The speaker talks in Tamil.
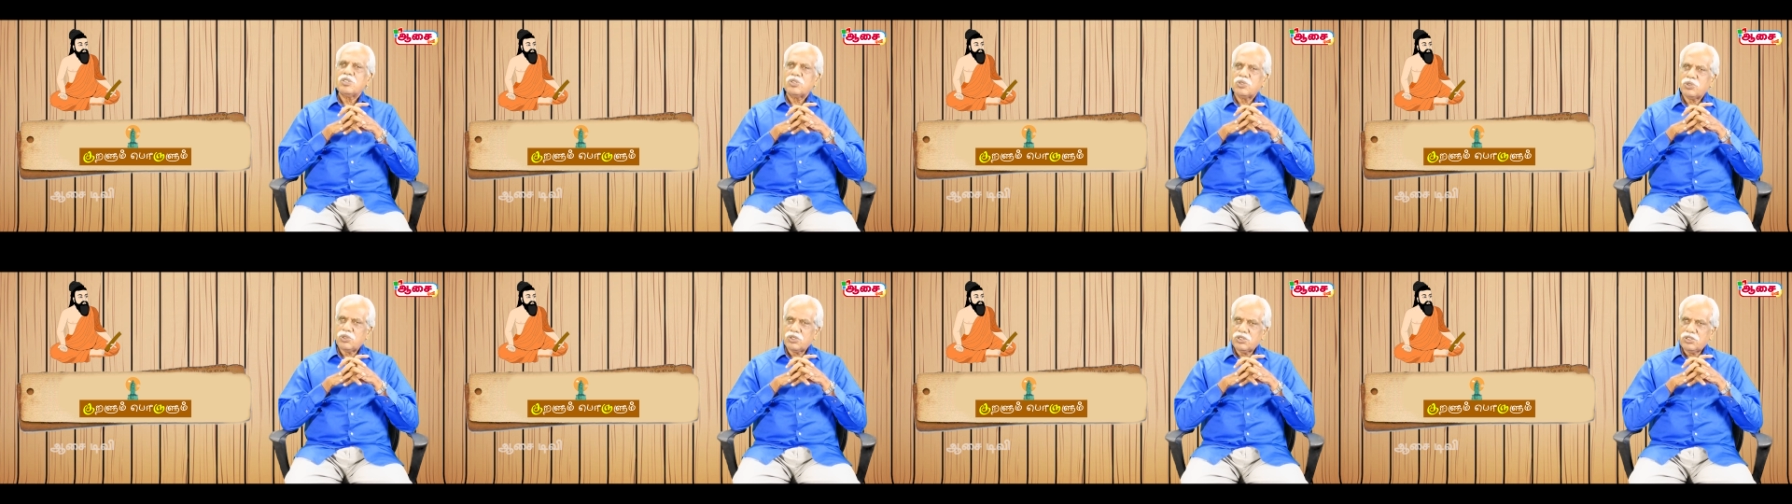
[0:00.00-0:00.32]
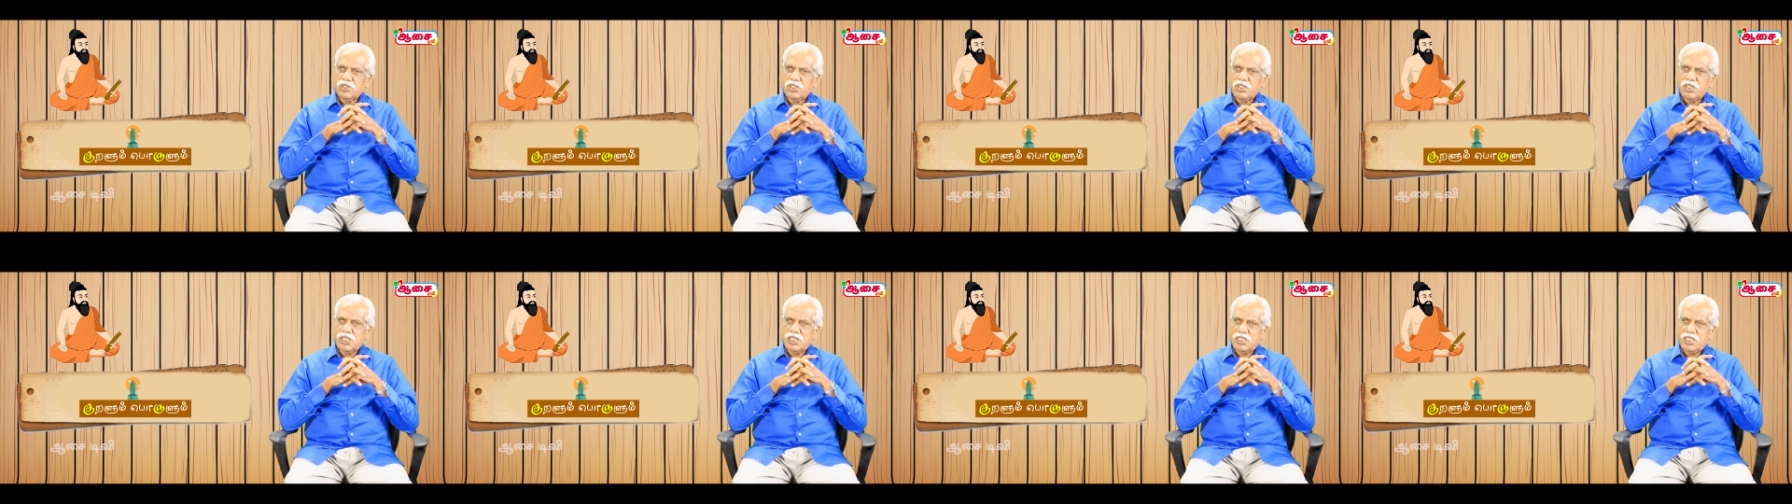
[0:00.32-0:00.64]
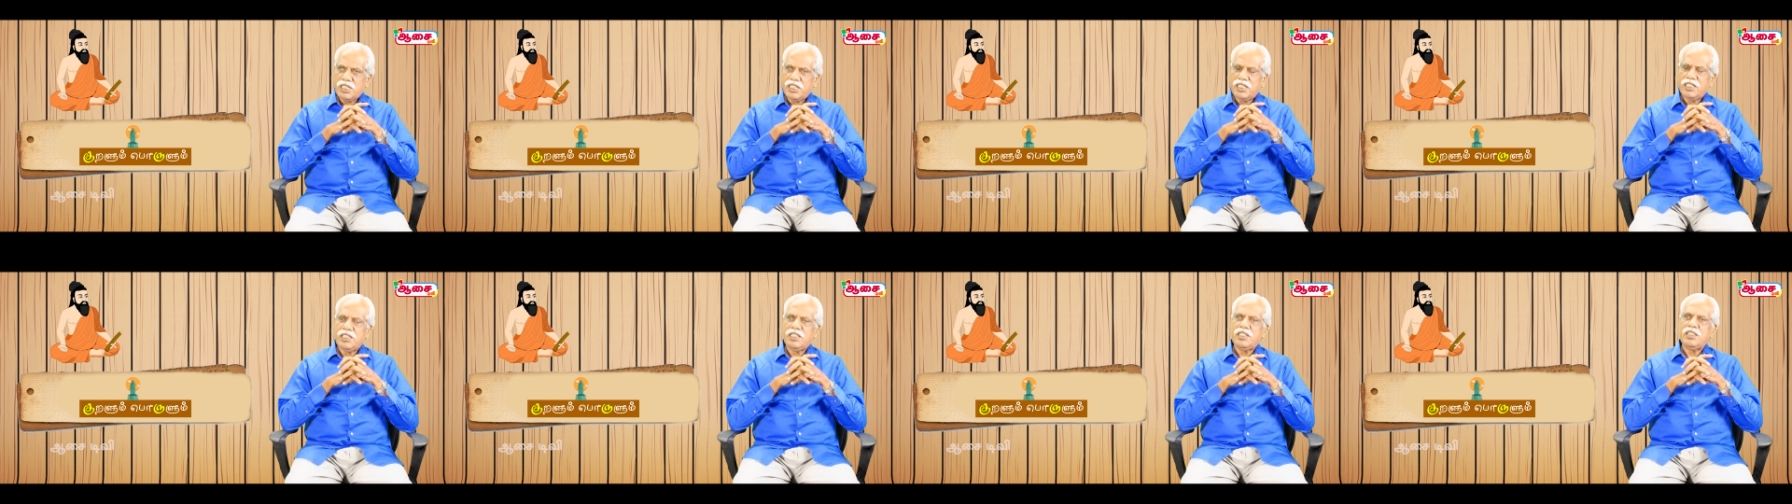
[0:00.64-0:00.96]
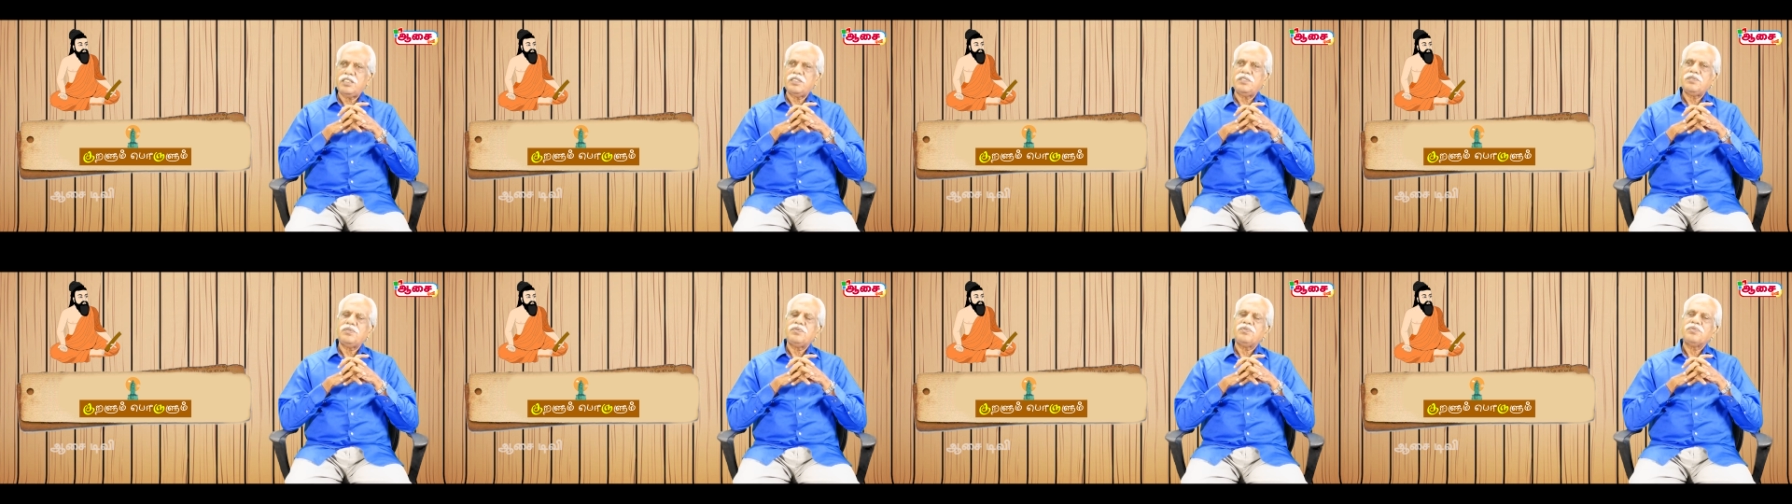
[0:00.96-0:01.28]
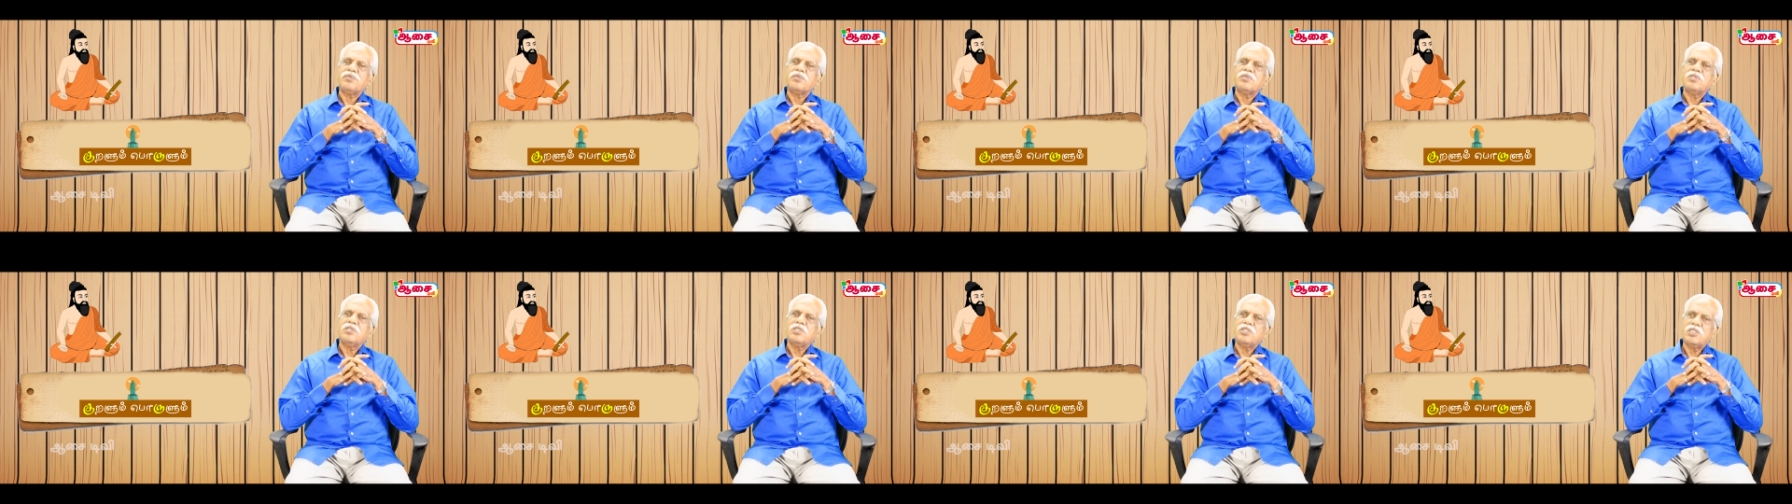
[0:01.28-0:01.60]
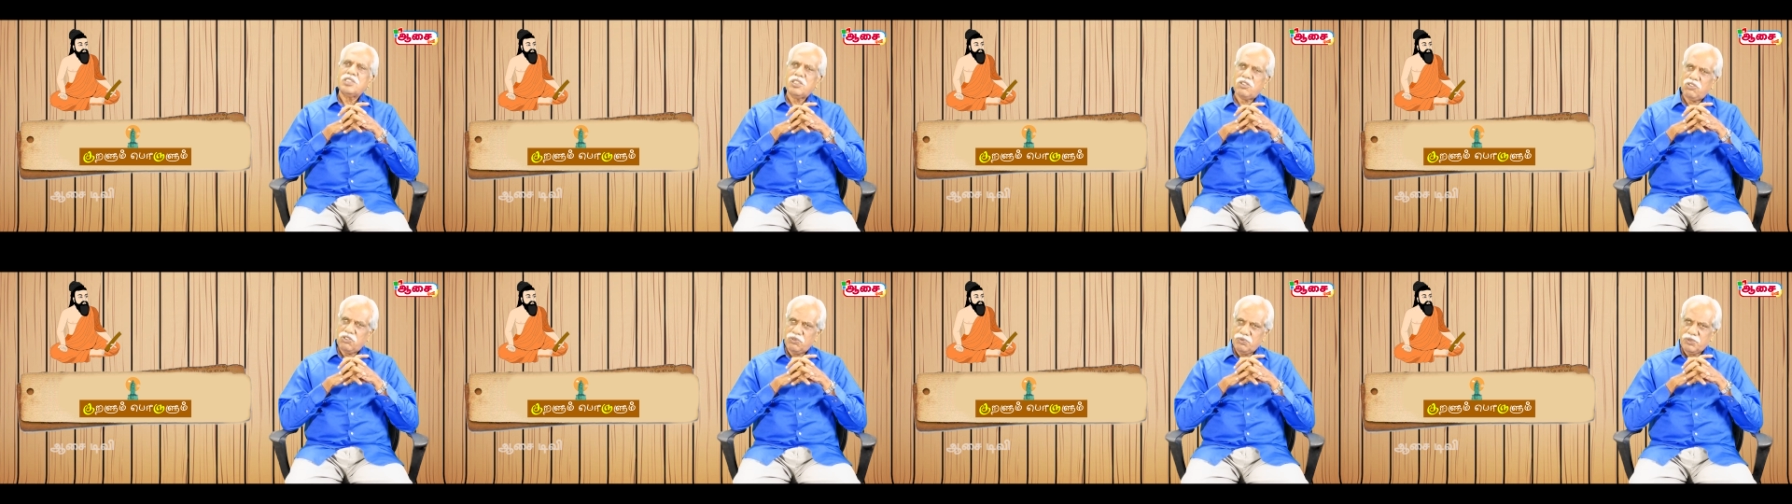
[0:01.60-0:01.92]
சொத்து இருக்குதா
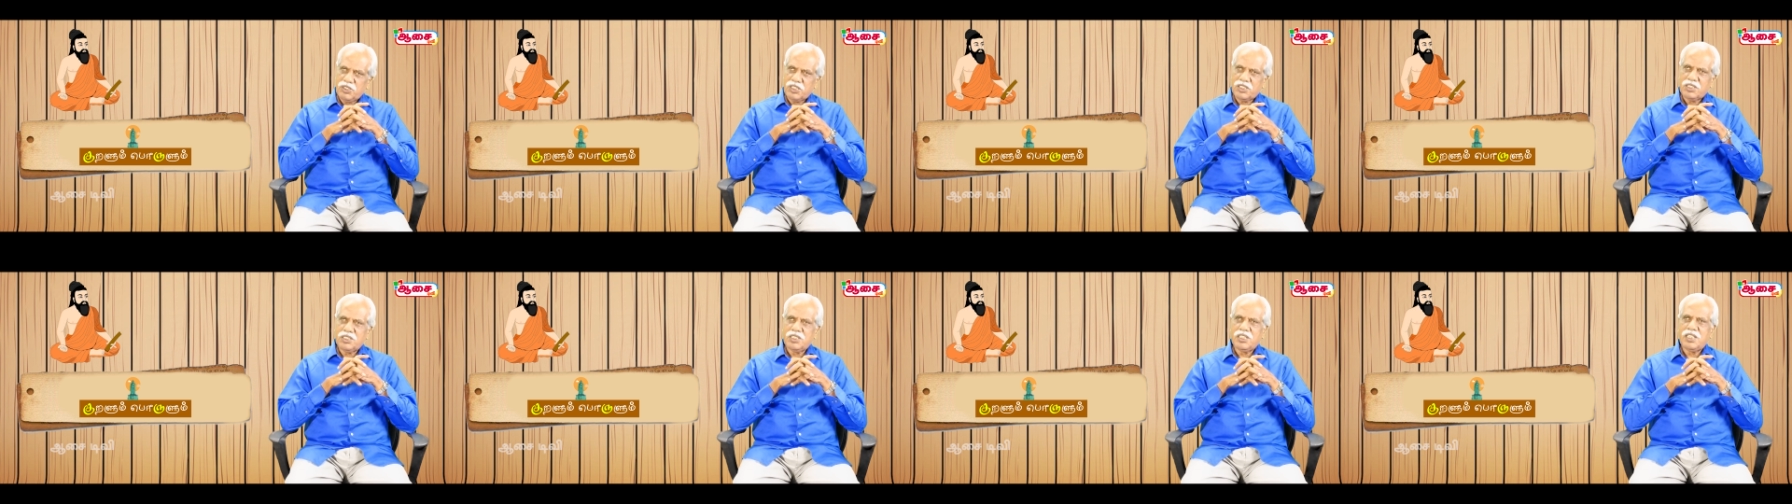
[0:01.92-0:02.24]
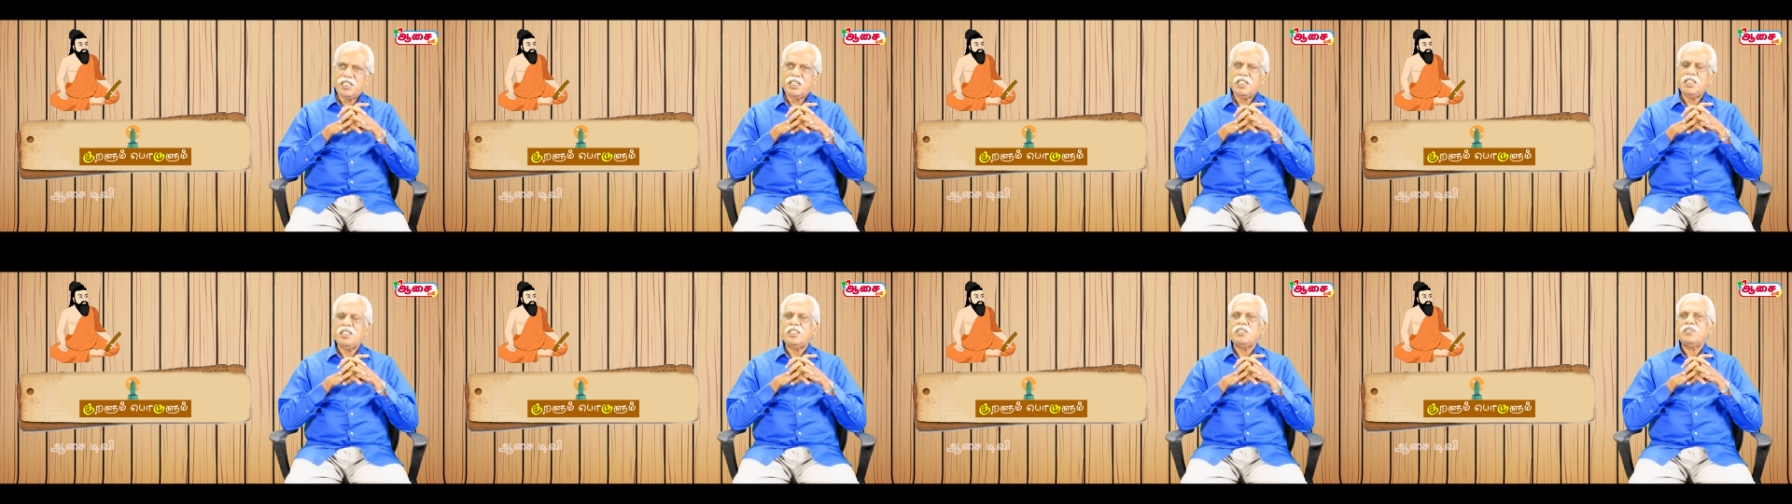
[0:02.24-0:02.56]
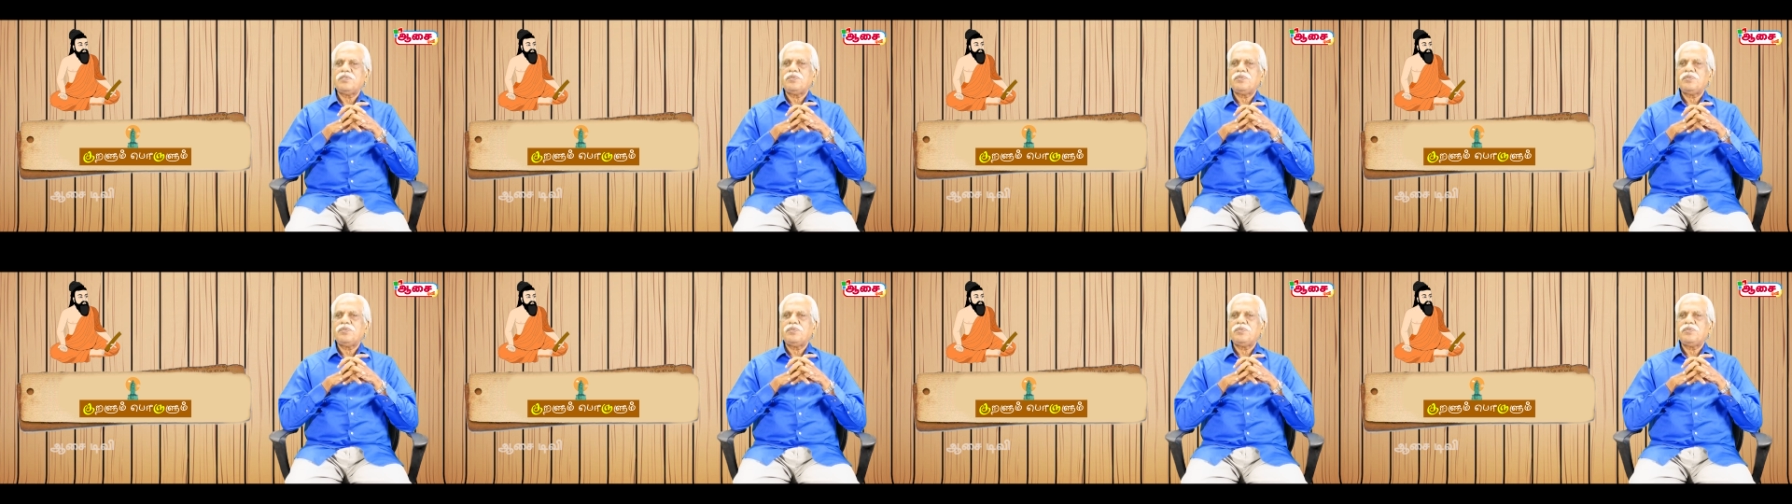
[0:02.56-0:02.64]
செல்லும் இருக்குதா